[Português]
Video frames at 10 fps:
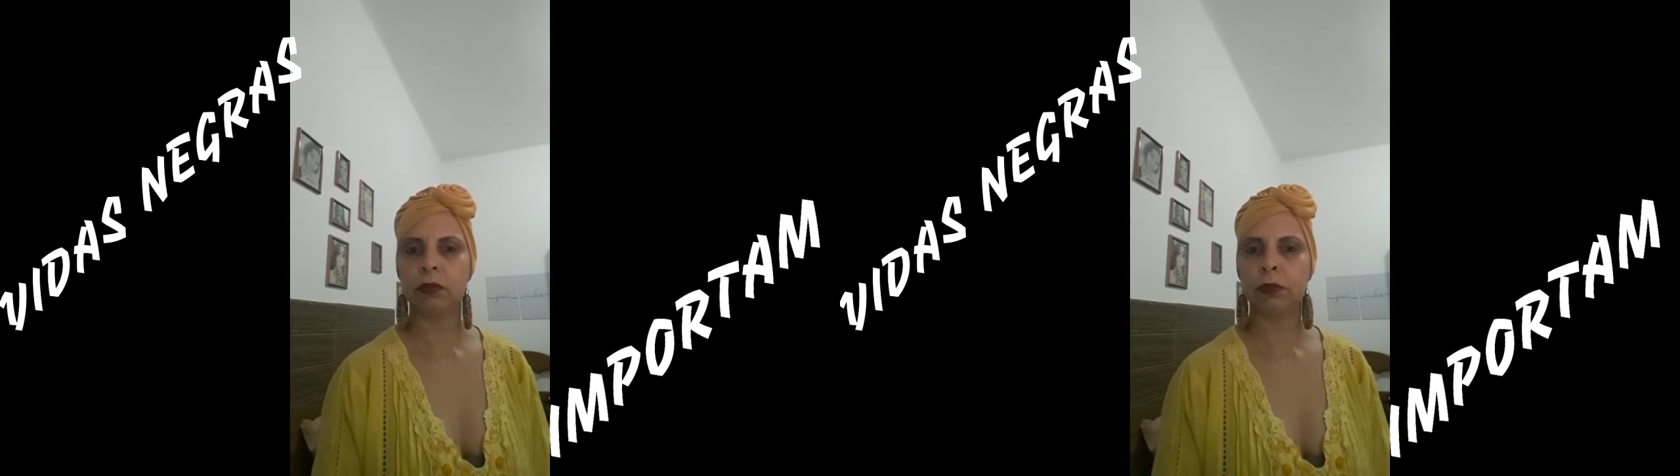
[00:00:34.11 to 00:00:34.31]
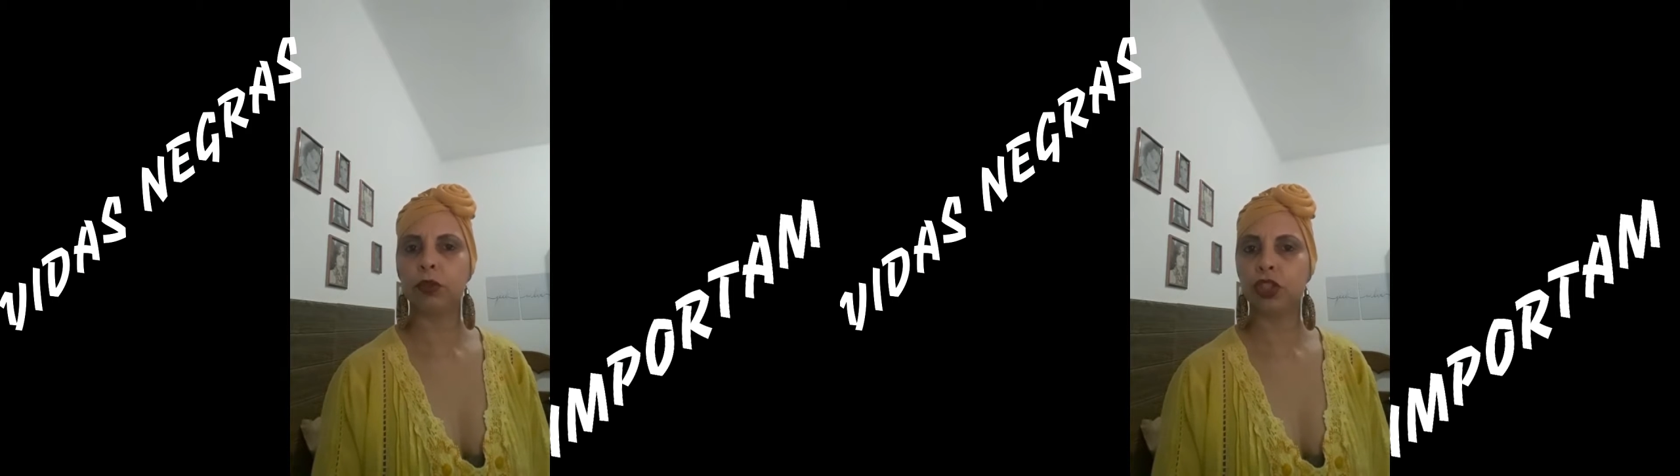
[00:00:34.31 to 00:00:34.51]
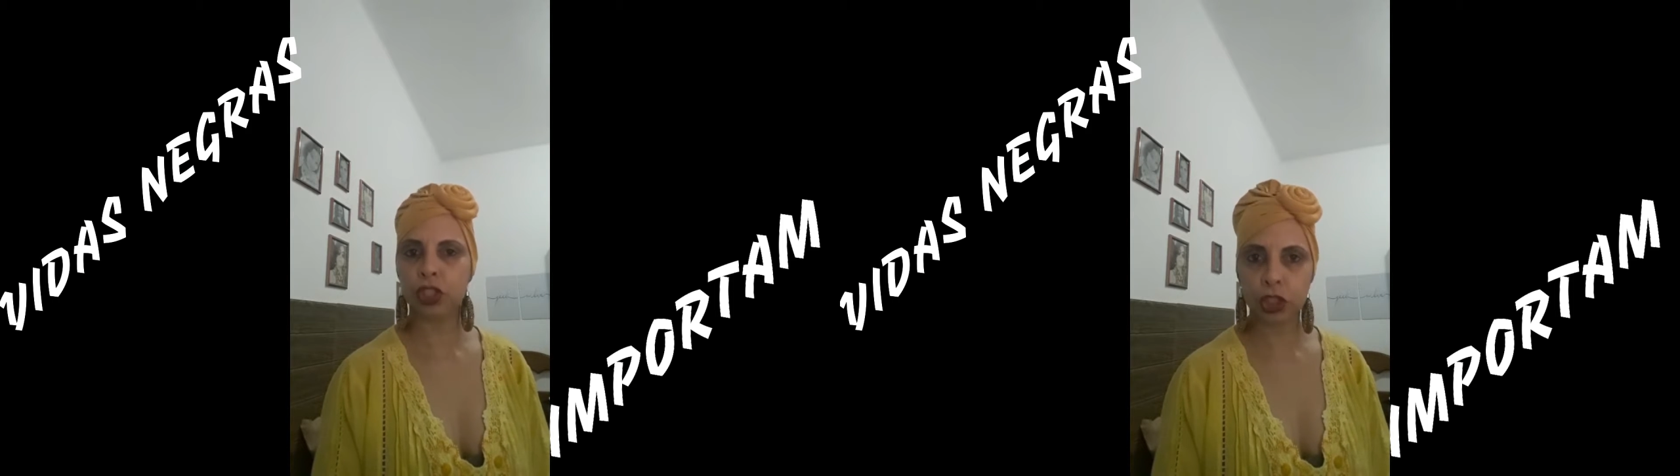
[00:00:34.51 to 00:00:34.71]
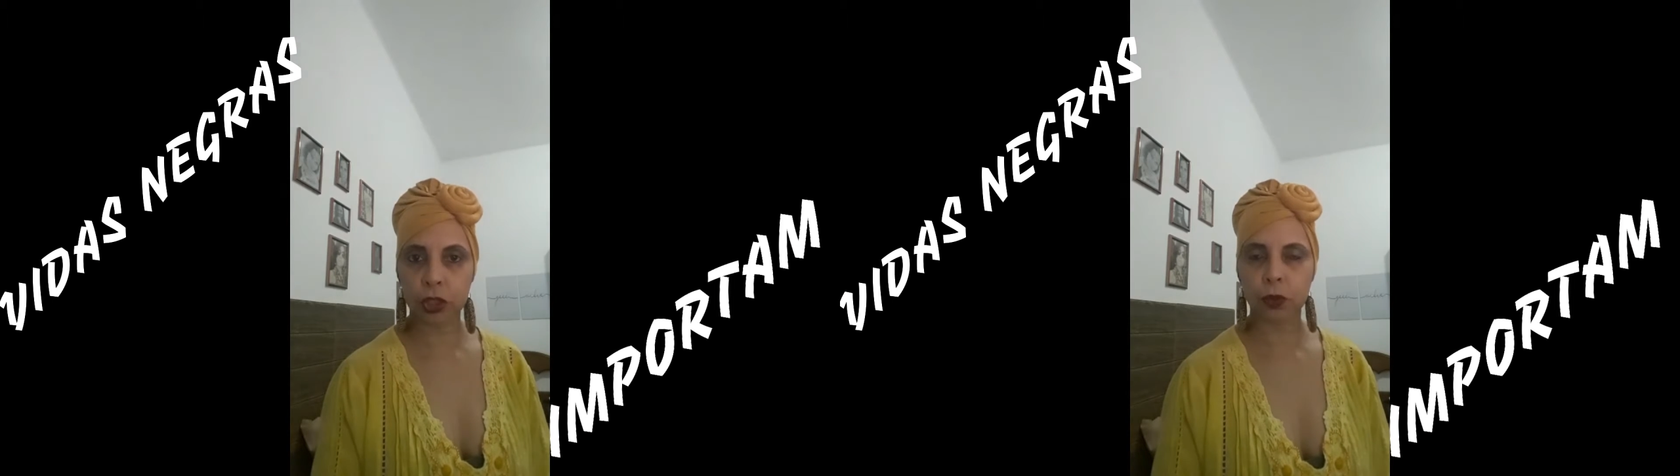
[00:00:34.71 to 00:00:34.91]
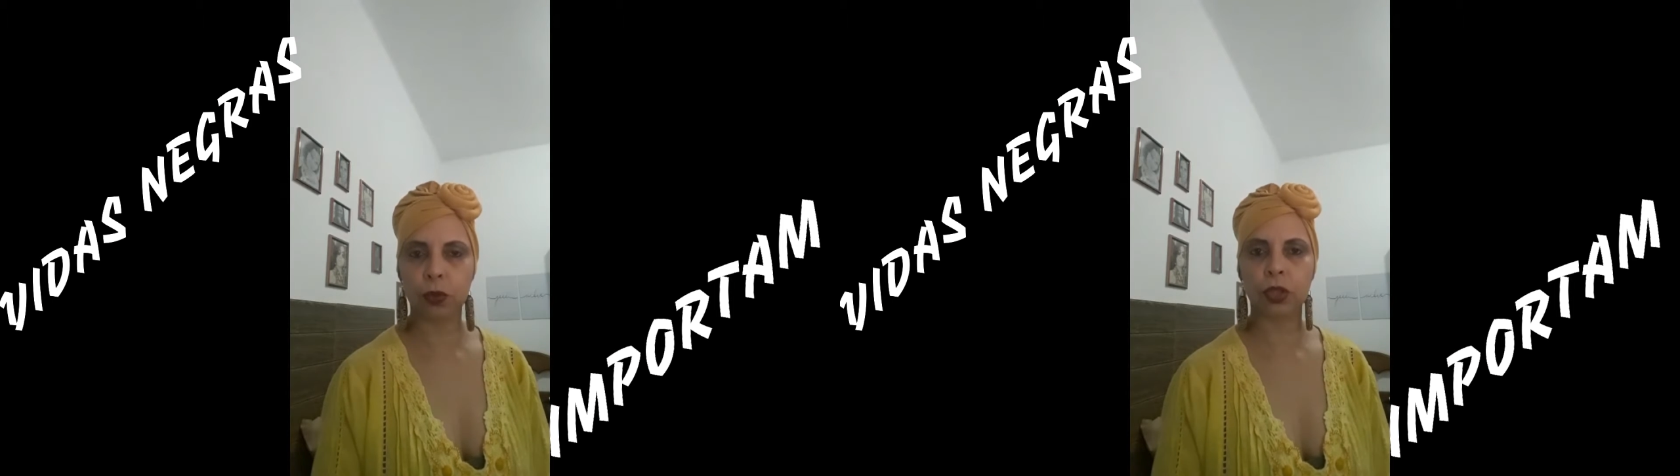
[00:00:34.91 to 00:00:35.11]
para os dias
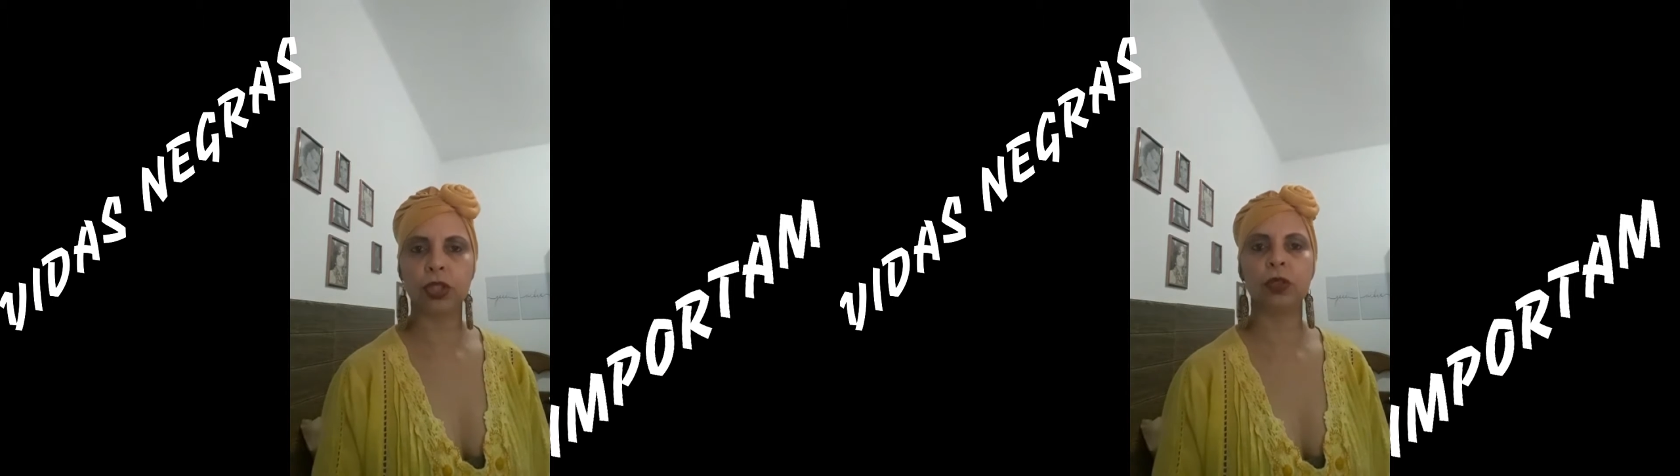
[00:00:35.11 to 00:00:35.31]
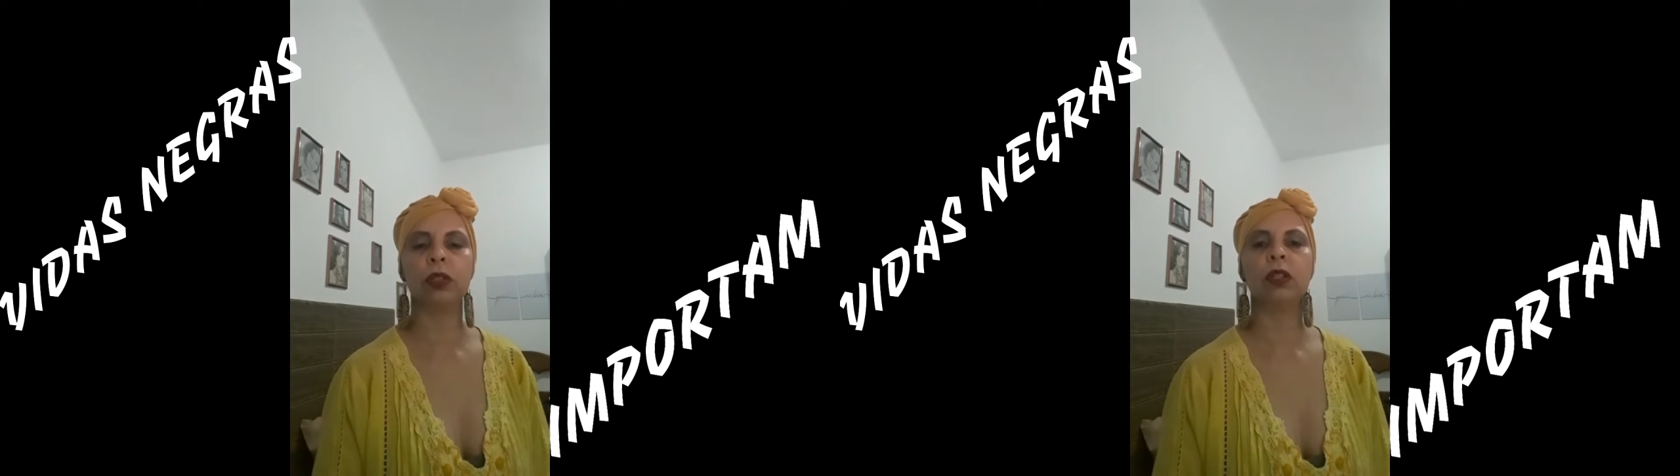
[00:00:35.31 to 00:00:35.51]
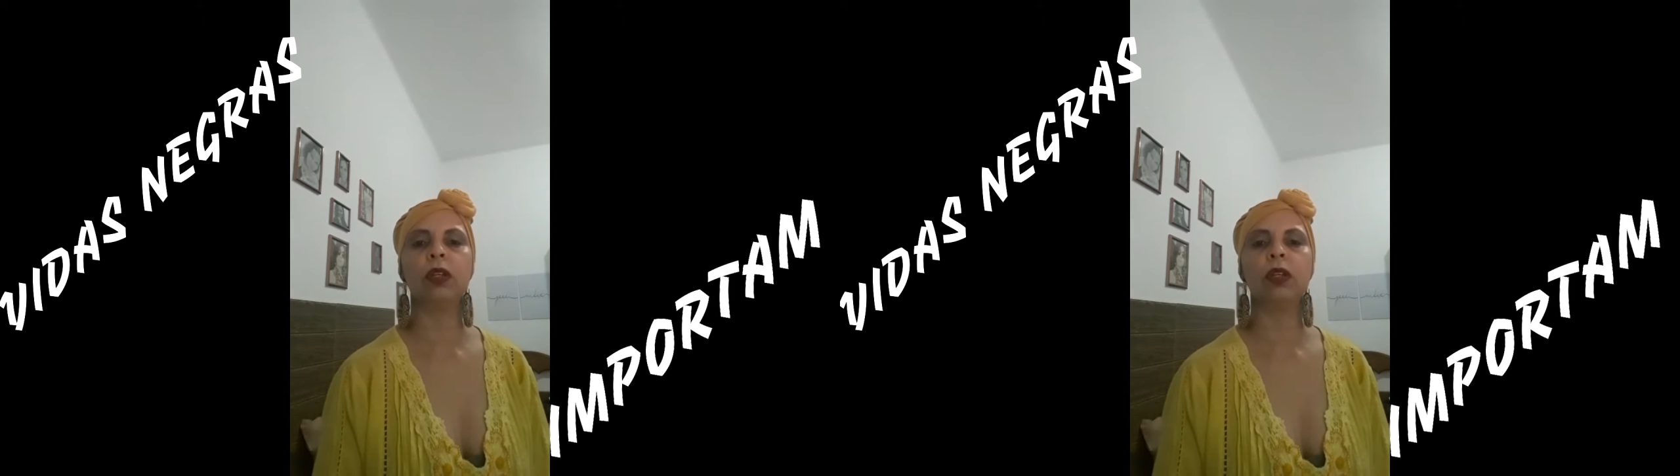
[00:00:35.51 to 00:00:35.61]
de hoje,